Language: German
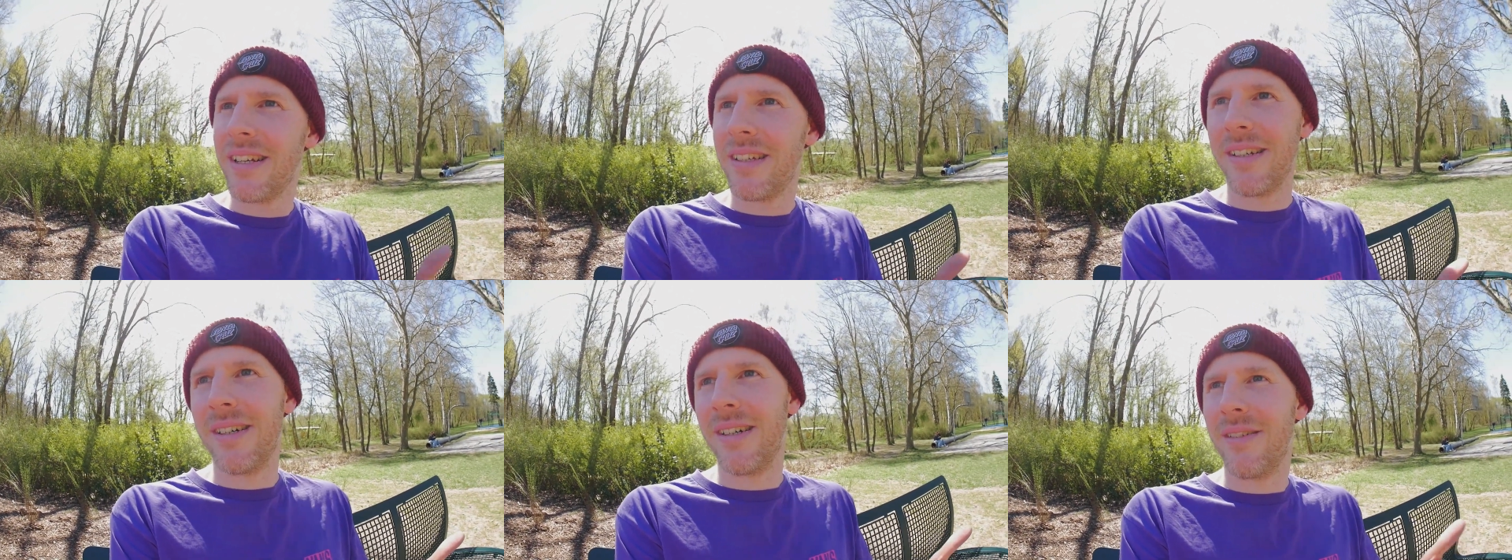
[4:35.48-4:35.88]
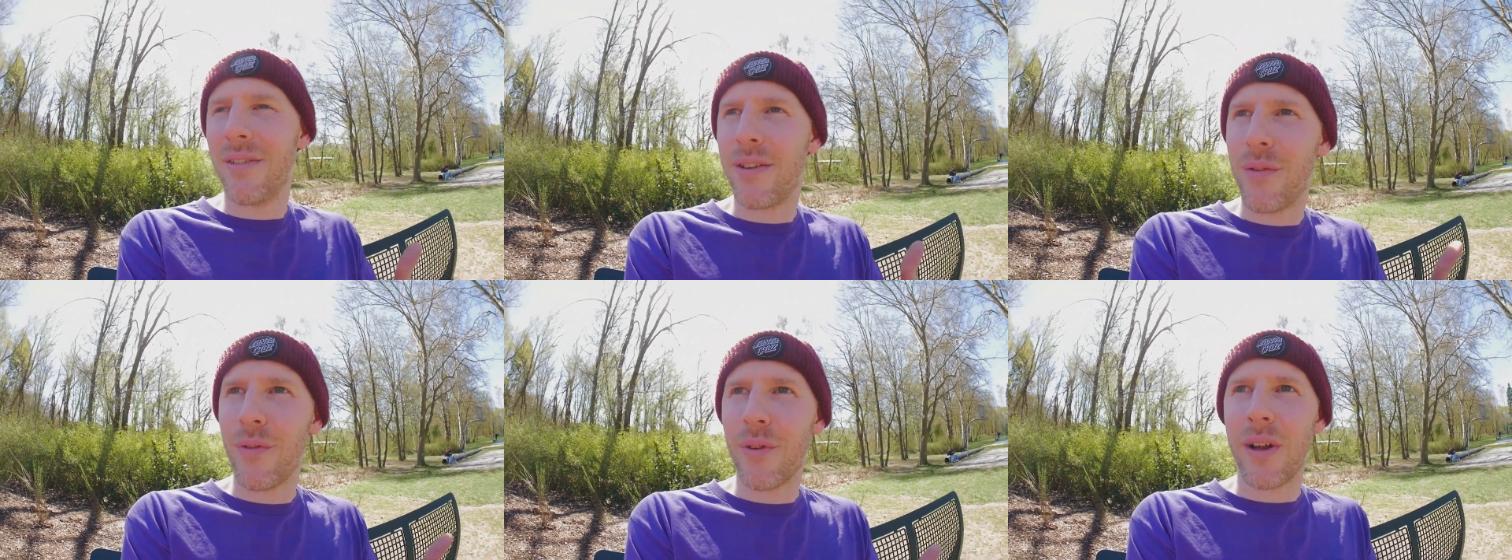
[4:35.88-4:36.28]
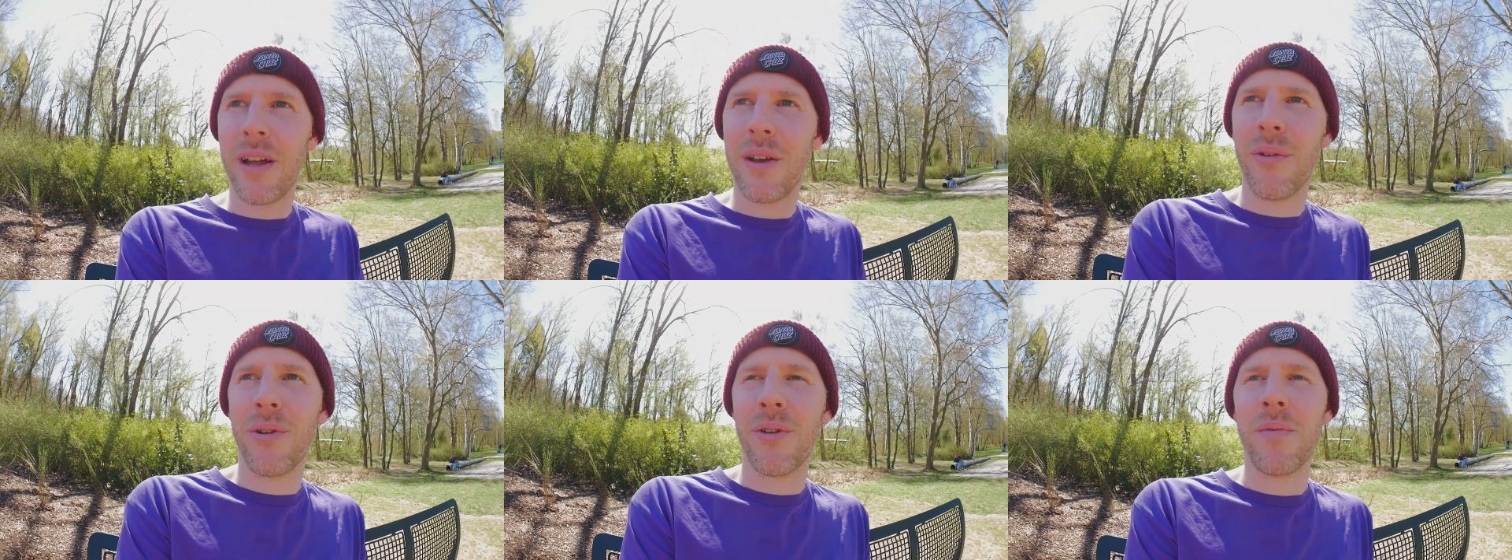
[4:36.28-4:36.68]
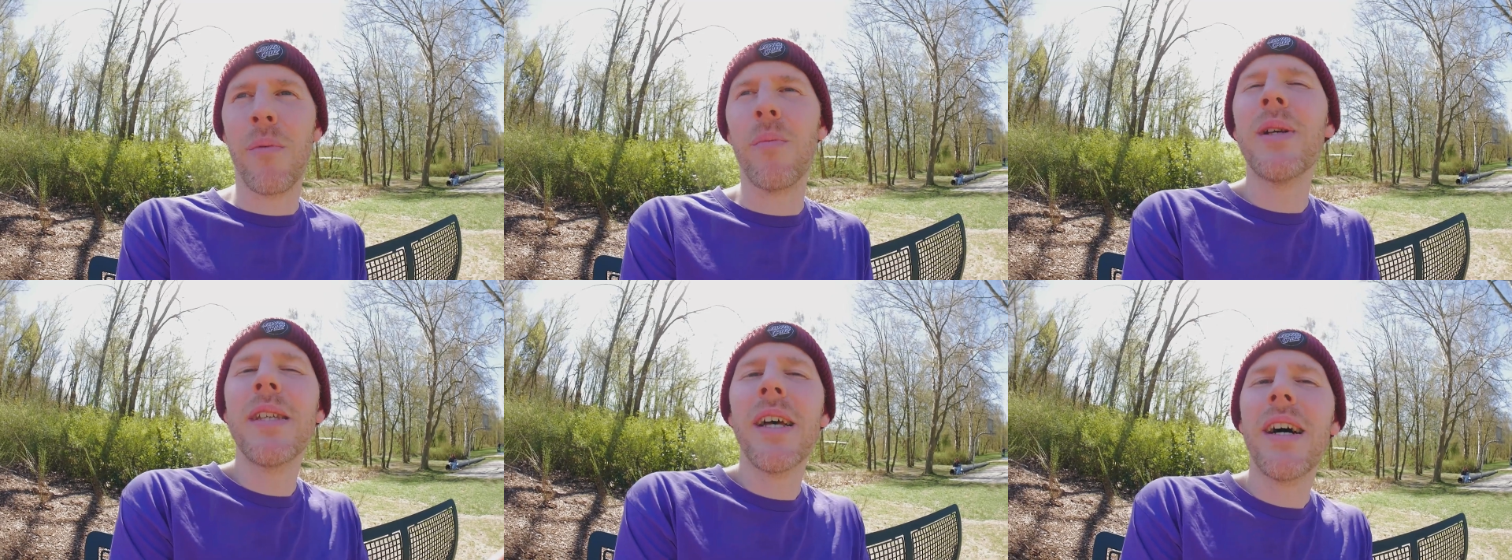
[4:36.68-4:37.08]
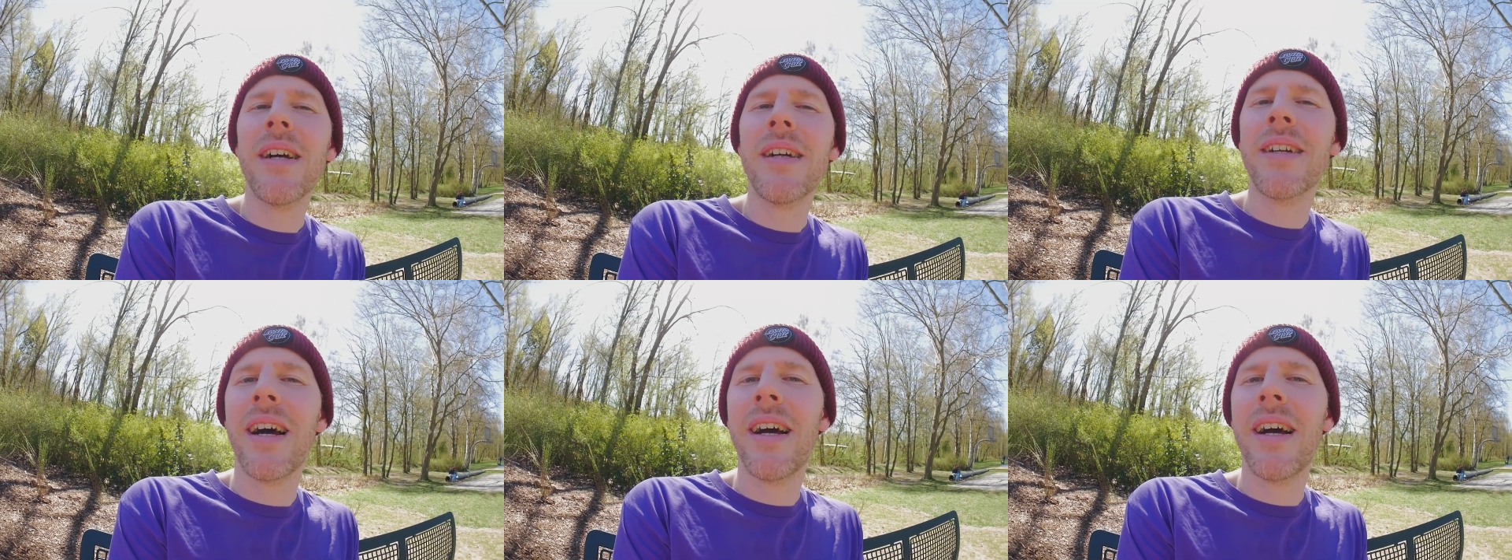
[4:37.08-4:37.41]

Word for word: ja, hier von der Anordnung. Man muss sagen,